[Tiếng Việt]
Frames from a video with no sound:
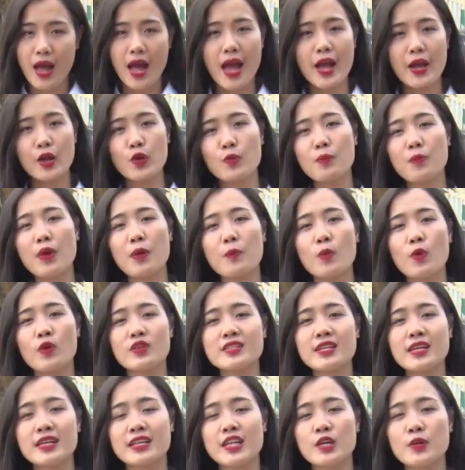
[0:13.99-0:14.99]
Ai cũng mong
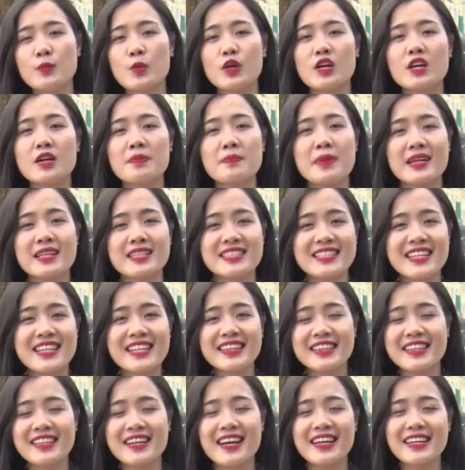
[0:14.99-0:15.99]
muốn sở hữu một gương mặt
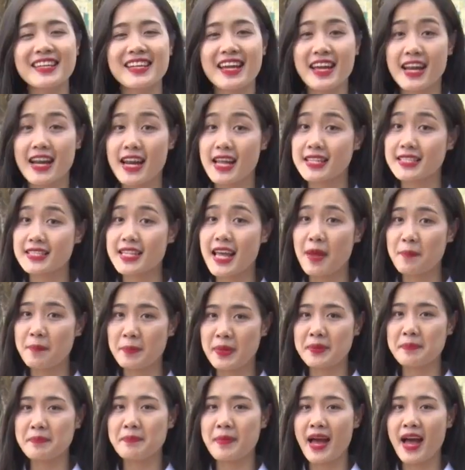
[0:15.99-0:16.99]
xinh tươi, làn da
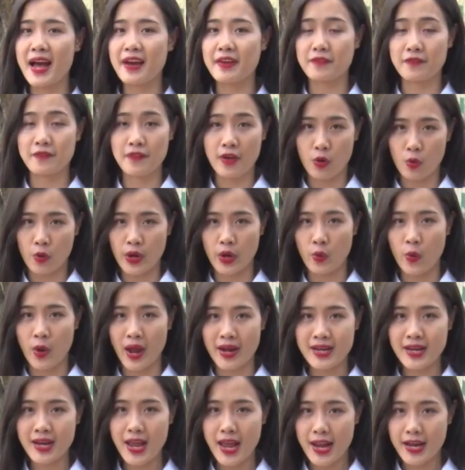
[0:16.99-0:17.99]
mịn màng và khỏe
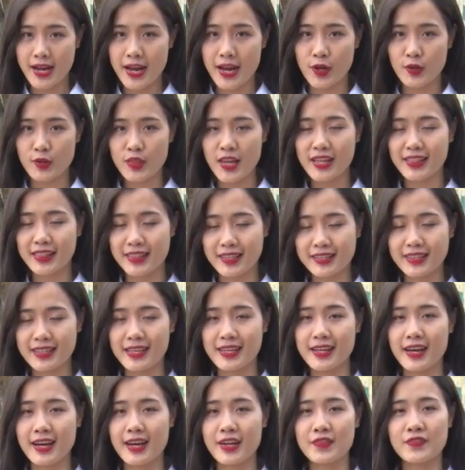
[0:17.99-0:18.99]
khoắn để có thể tự
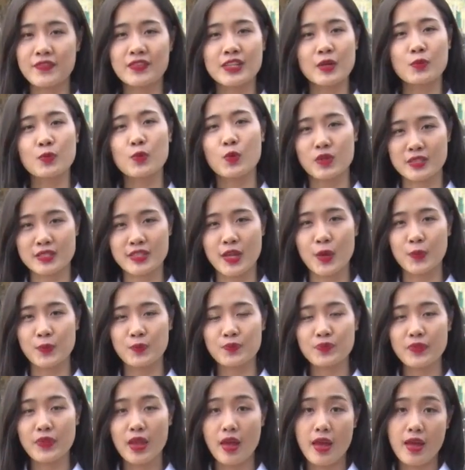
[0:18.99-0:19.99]
tin hơn trong cuộc
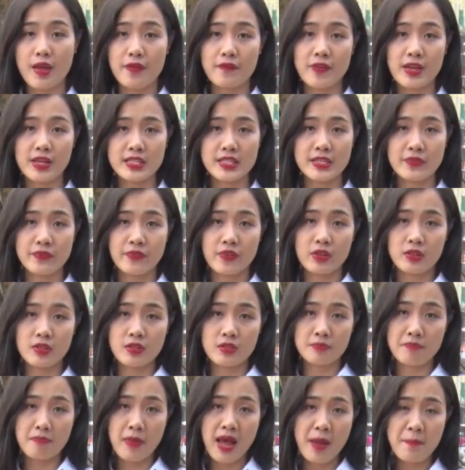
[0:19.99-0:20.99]
sống. Và chỉ với
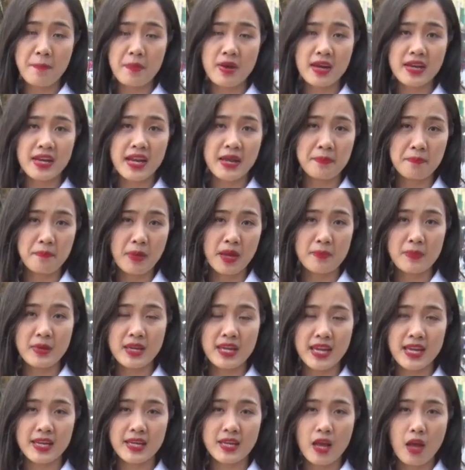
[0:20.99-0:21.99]
từ ba mươi đến bảy
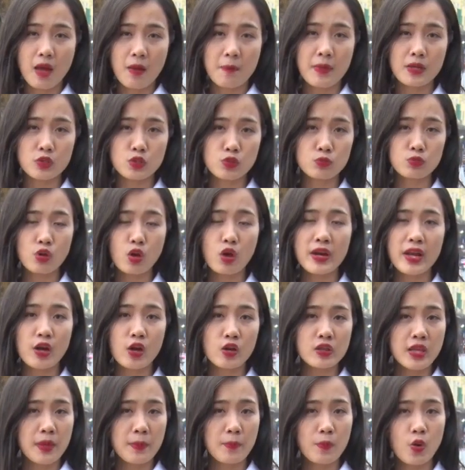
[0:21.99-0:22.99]
mươi nghìn mà chúng tôi đã
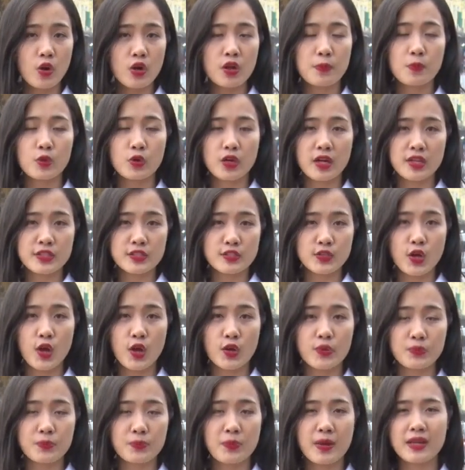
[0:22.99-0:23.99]
có thể mua được một cây
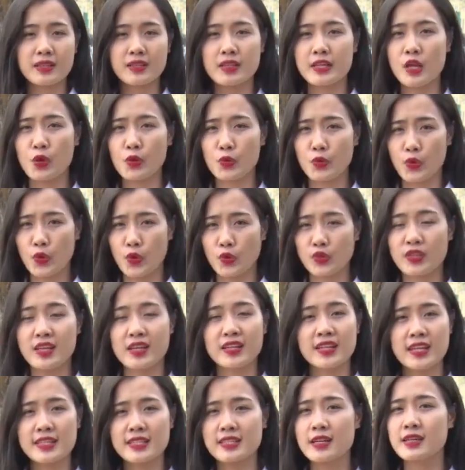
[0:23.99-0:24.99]
son mang thương hiệu nổi
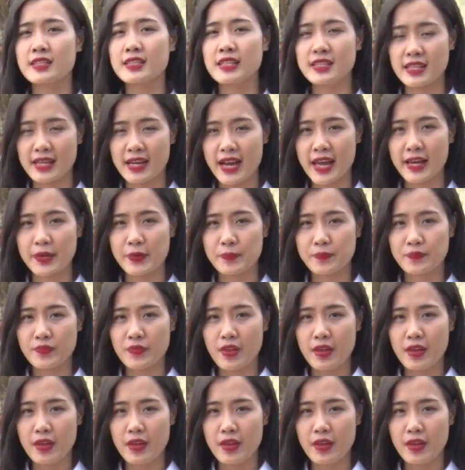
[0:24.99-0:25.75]
tiếng thế giới như thế này.